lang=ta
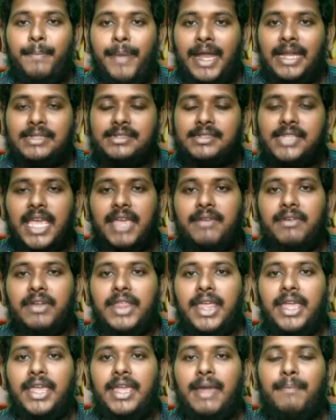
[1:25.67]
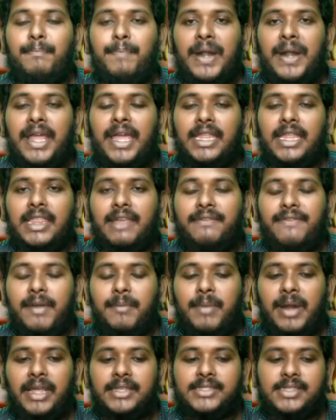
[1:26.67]
பெண் செய்வதை எப்படி இந்த
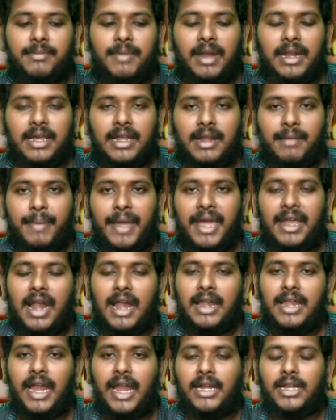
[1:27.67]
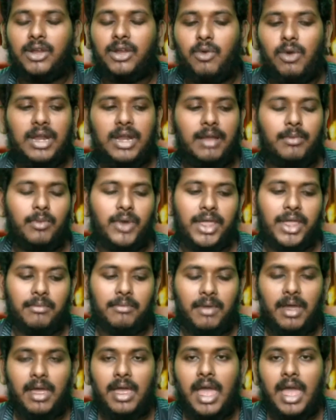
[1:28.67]
பெமினிசம் என்கிற பெயரால் ஏற்றுக்கொள்ள
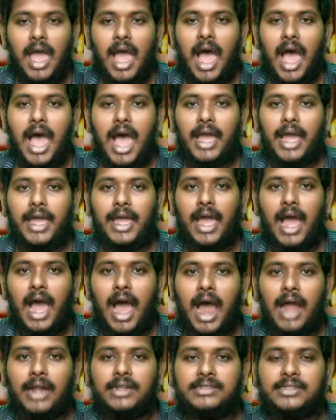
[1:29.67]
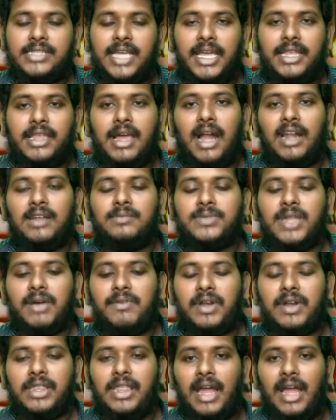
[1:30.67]
முடியும் ஆக ஆண் செய்தாலும்
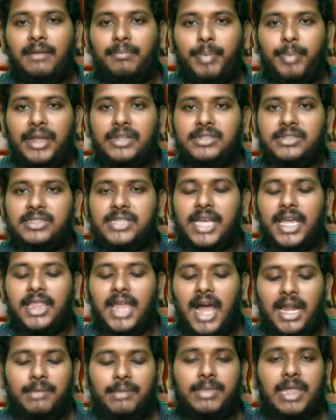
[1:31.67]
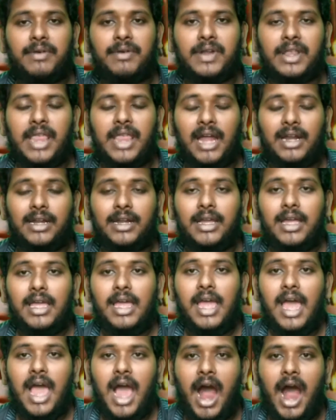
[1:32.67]
தவறுதான் பெண் செய்தாலும் தவறுதான்
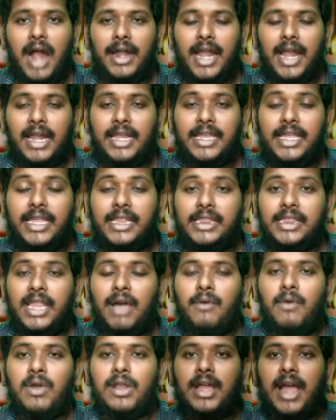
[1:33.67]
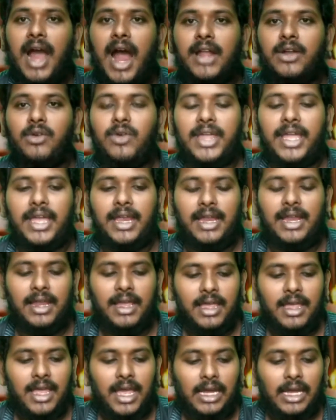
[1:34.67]
ஆனால் இந்த ஒரு காணொளியில்
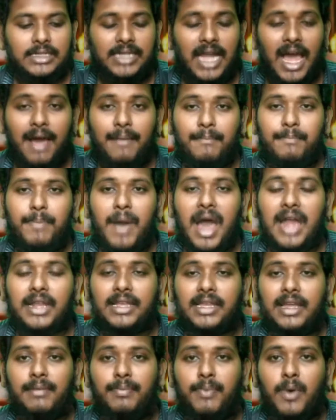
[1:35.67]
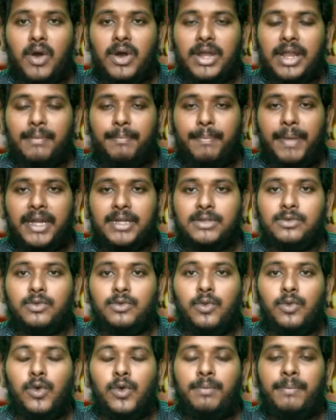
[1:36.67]
நாம் பார்க்க போகிற பெண்
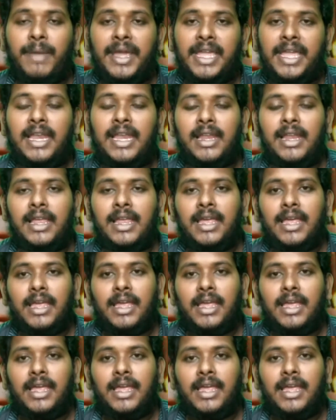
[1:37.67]
உண்மையில்